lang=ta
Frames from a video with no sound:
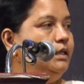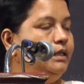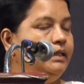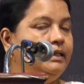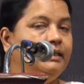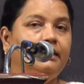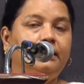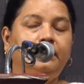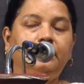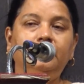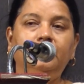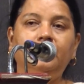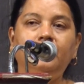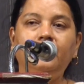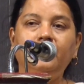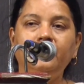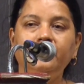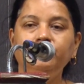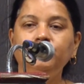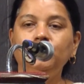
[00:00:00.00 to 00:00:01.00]
எங்கள்
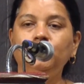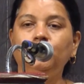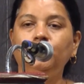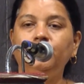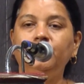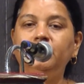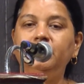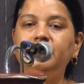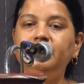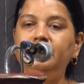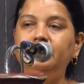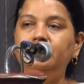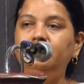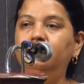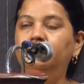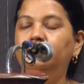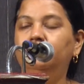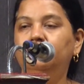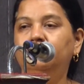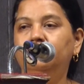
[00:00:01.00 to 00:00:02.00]
அறிவு கொழுந்தில்
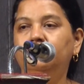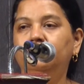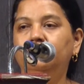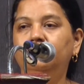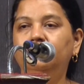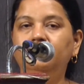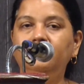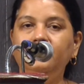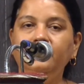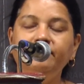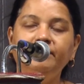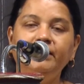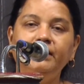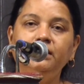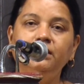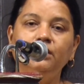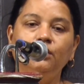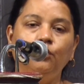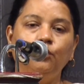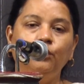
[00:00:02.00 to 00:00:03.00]
தீ
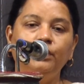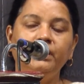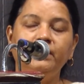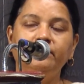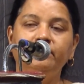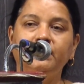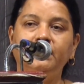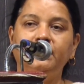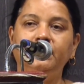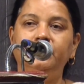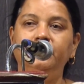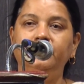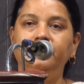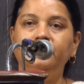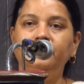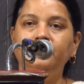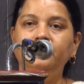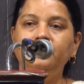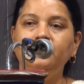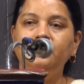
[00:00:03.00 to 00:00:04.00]
வைத்த கொடியவர்கள்
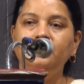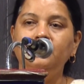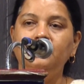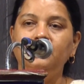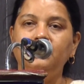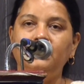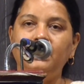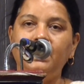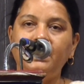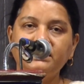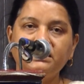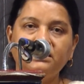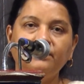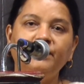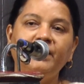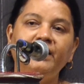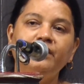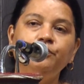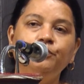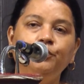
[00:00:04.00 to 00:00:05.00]

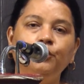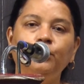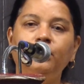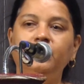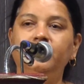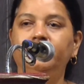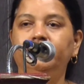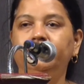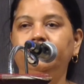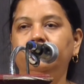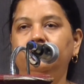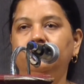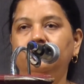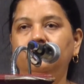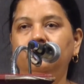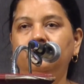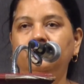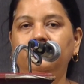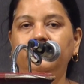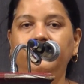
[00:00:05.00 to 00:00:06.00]
நாசமாய் போக
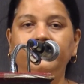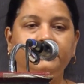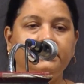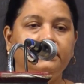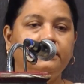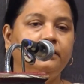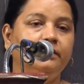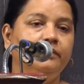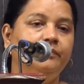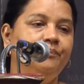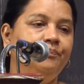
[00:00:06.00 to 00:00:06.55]
என்று